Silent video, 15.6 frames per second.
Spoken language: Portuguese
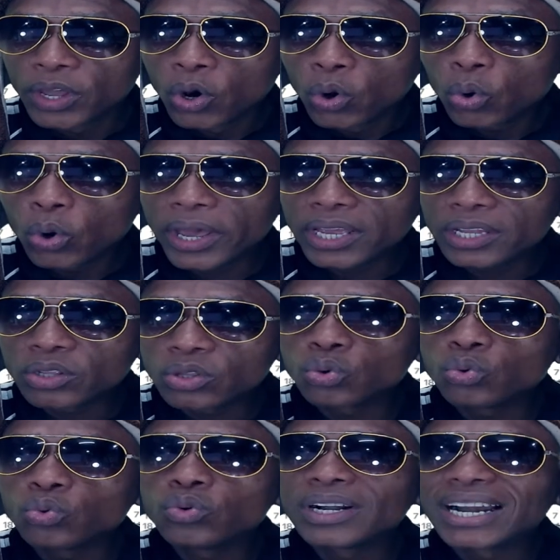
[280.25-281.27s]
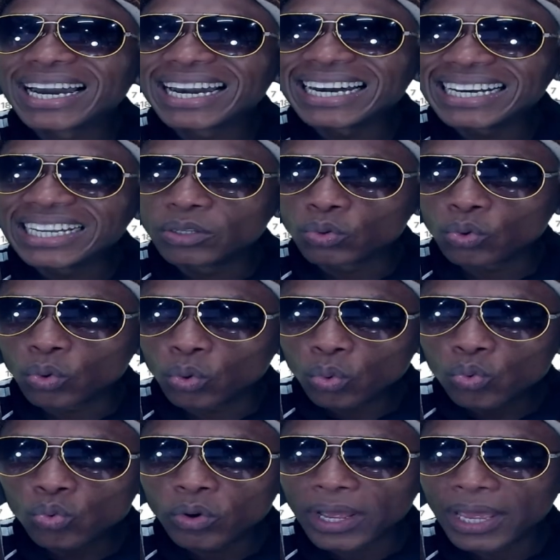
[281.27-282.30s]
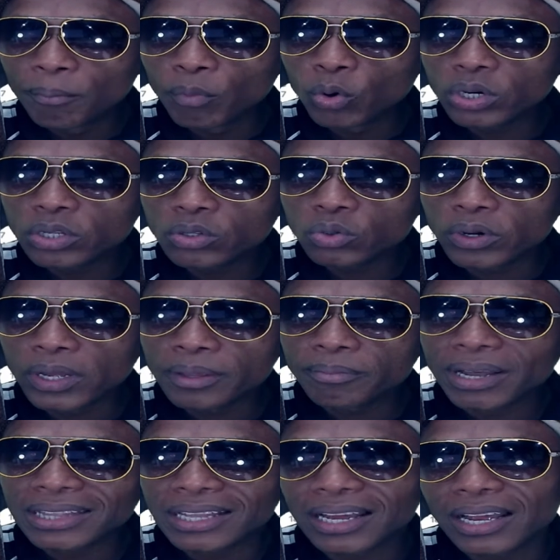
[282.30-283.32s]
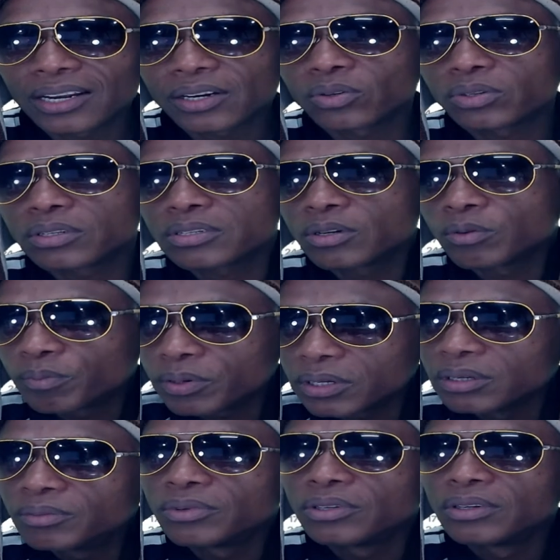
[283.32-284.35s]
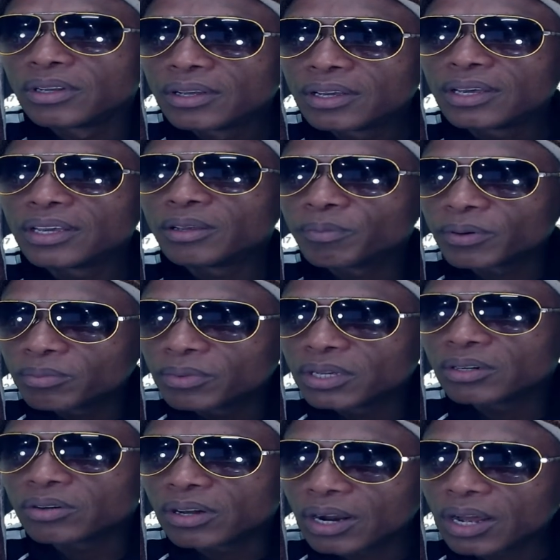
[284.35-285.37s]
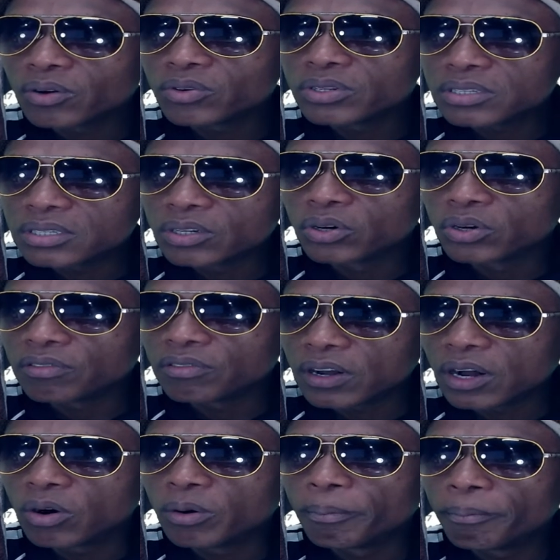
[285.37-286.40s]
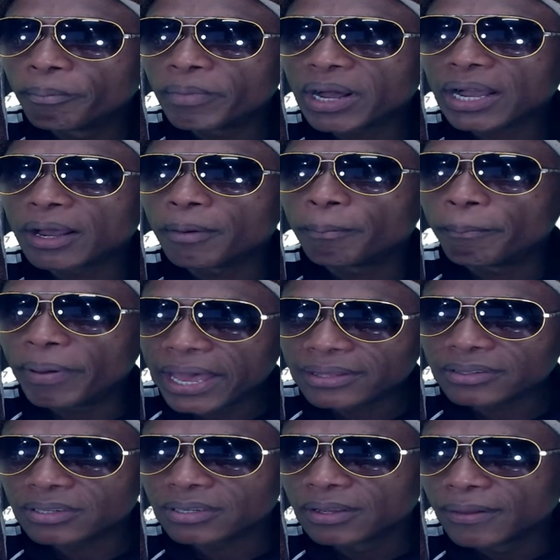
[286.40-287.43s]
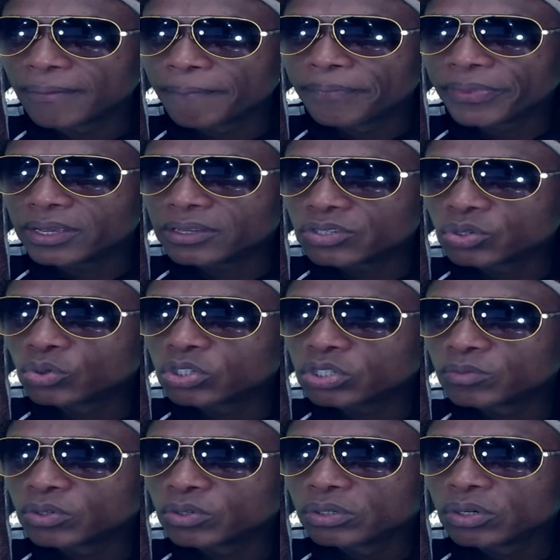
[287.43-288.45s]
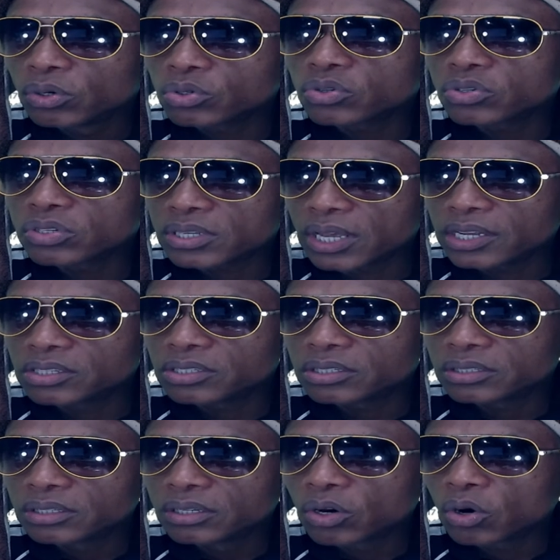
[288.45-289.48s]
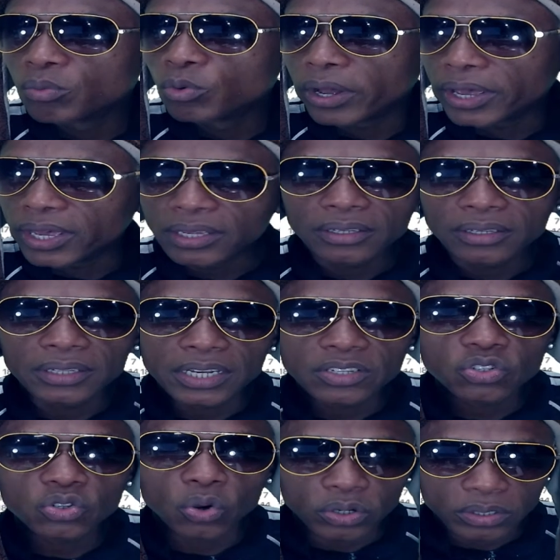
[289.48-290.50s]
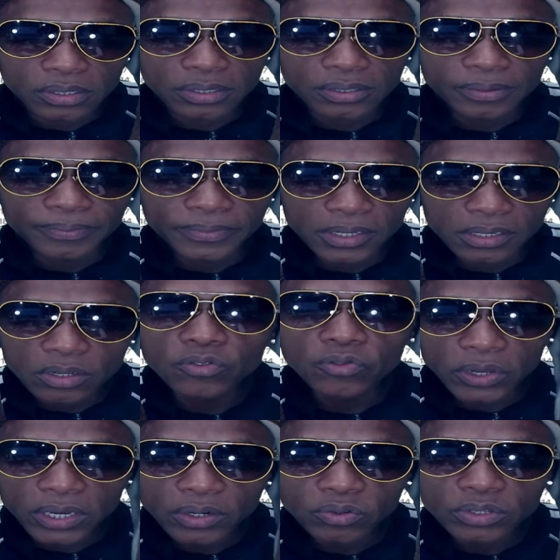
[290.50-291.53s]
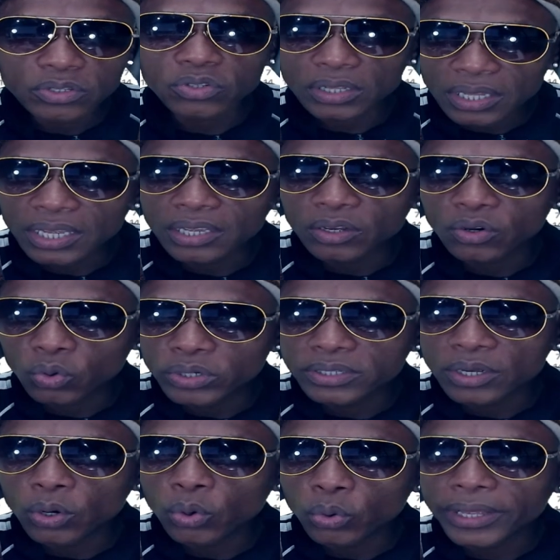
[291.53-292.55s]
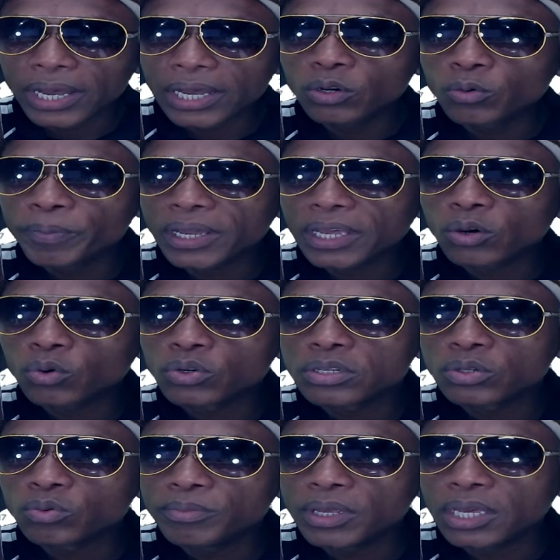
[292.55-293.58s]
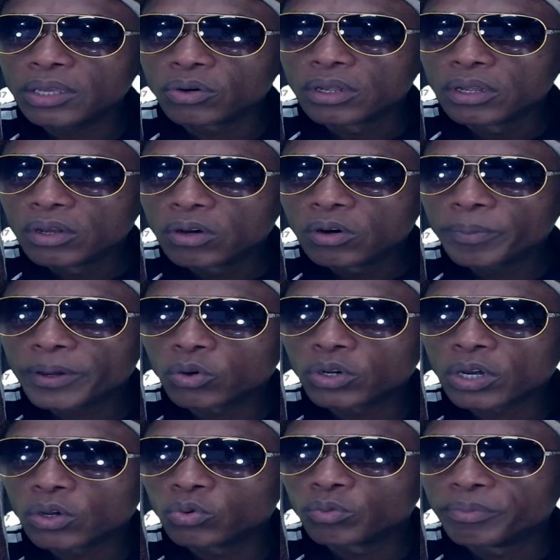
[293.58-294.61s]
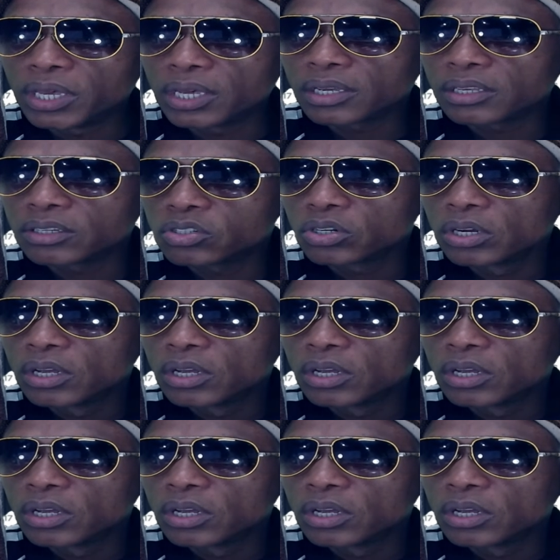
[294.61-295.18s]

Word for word: O rei Duncano I é morto em batalha contra seu primo em primeiro grau e seu rival Macbeth. Este último o sucede como rei da Escócia. Vocês estão vendo que só tem coisa ruim. Ah, eu não peguei coisa do meio. Vamos pegar um negócio do meio aqui.